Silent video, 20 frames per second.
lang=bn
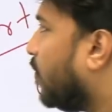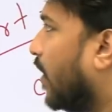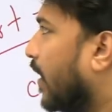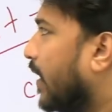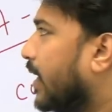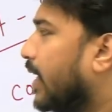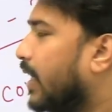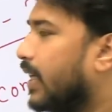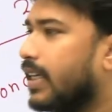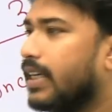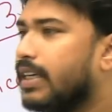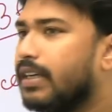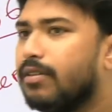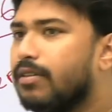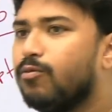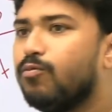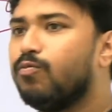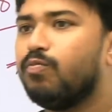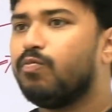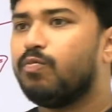ফাইনালি
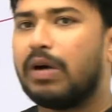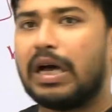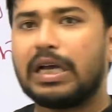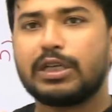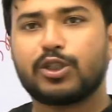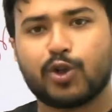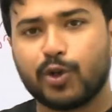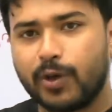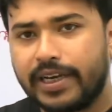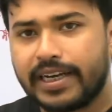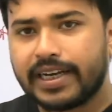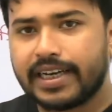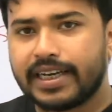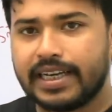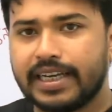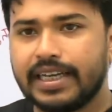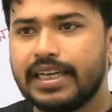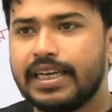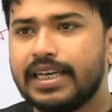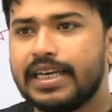পাস হয়ে
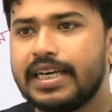গেলে